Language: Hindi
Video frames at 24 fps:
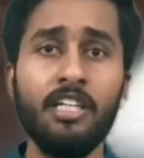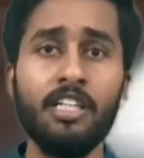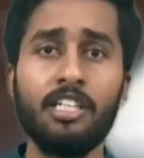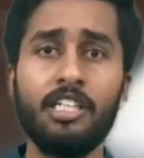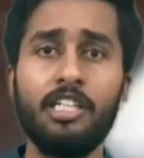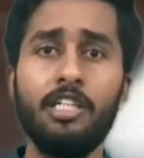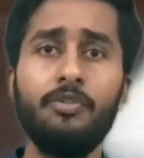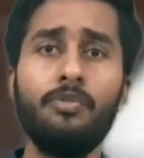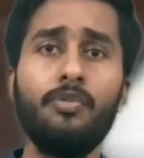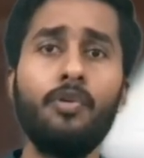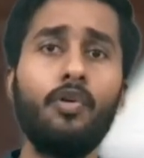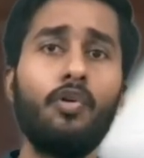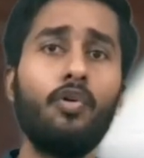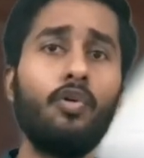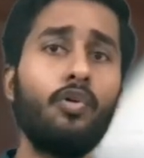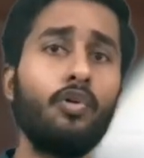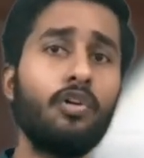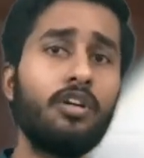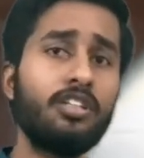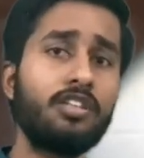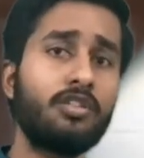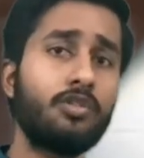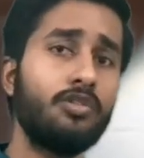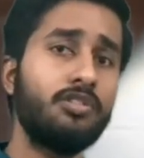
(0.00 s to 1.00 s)
कि वो
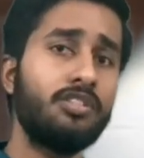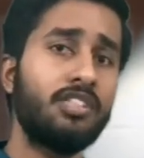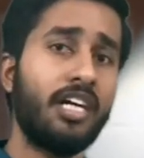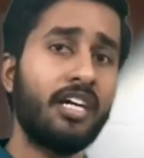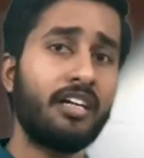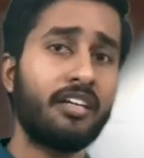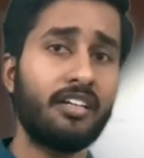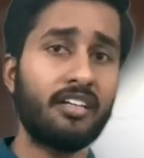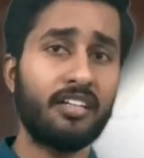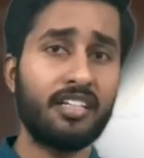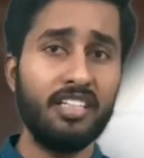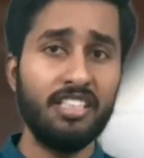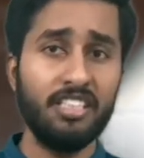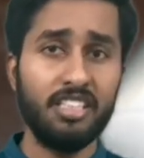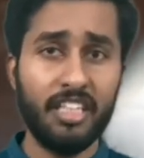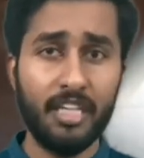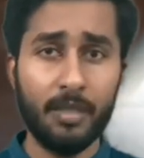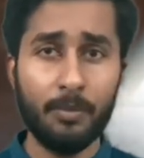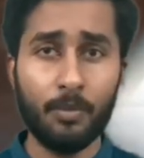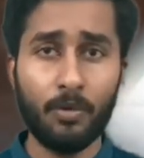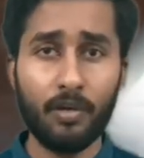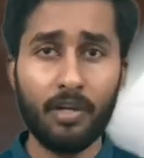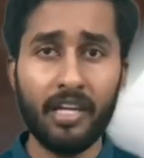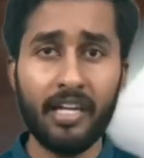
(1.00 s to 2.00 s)
औरत को जाकर के
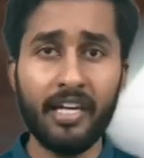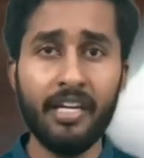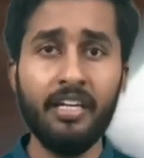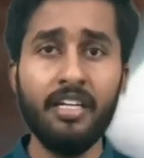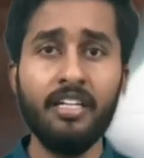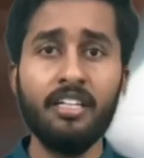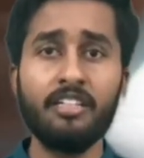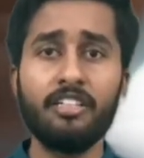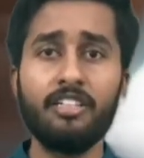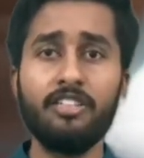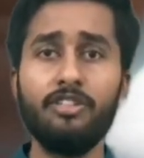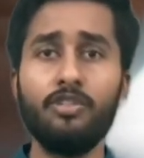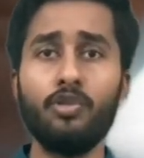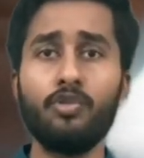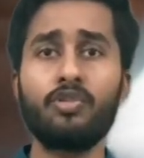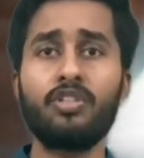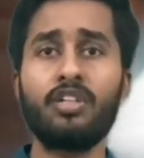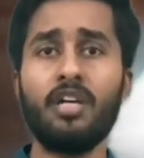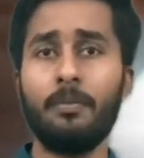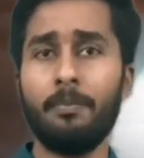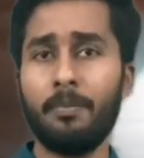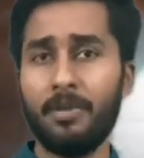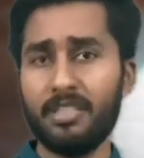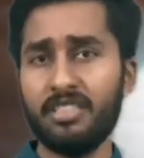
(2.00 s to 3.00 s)
ये बोले कि जो
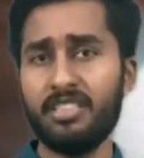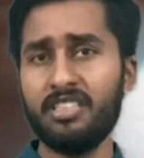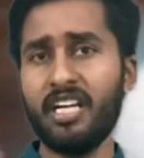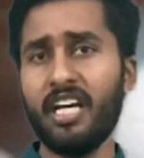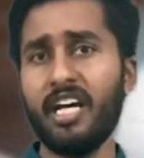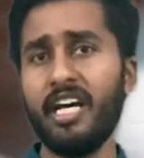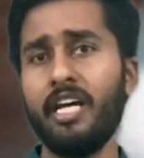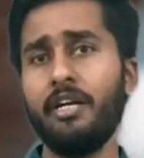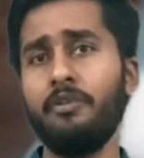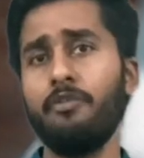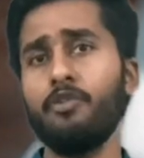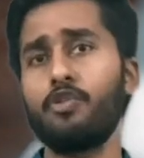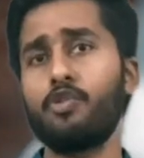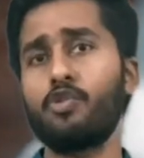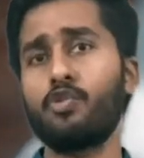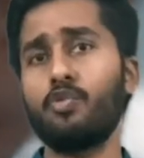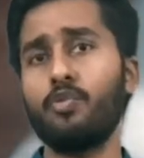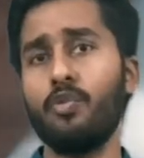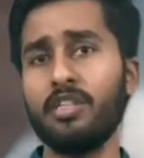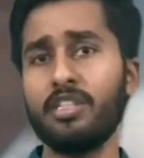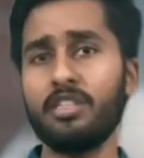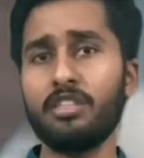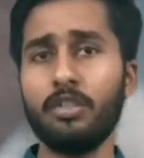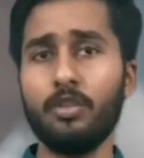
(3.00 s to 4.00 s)
उसका बच्चा है वो
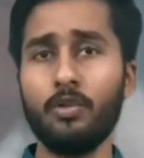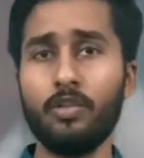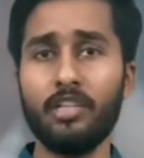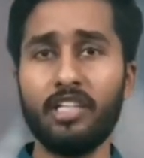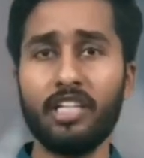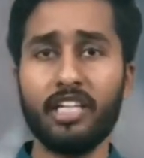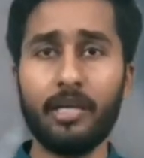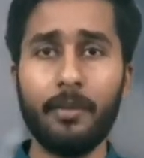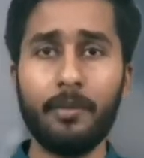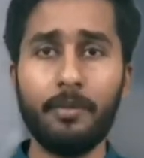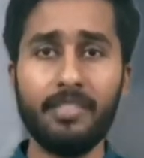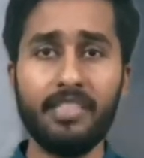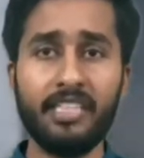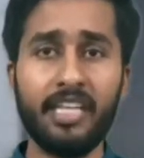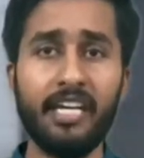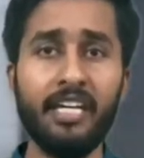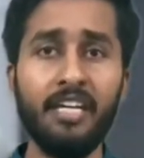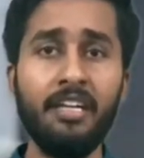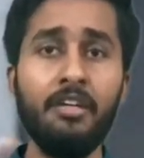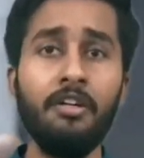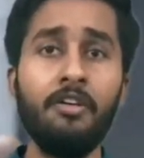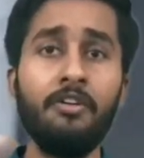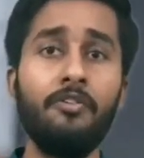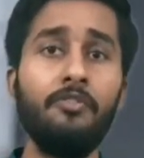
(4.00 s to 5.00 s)
स्वस्थ होने के
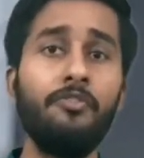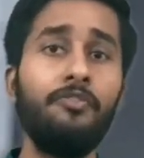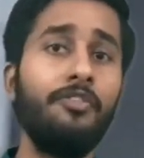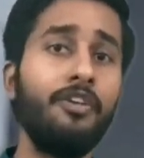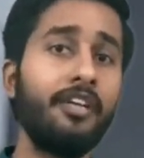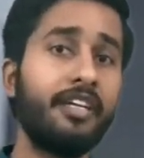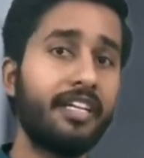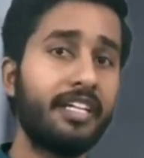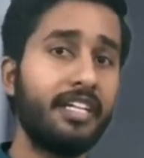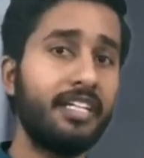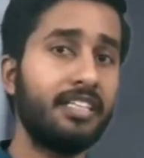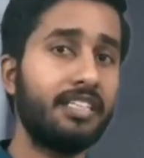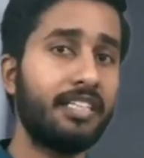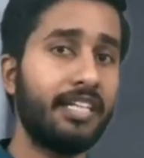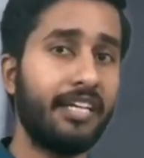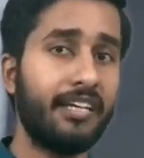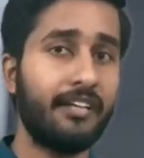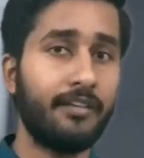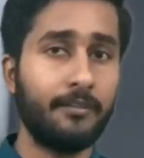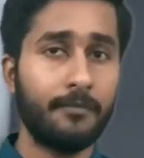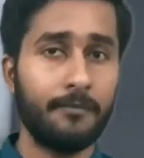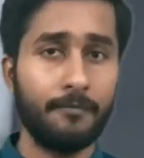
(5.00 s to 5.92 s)
बजाय विकृत है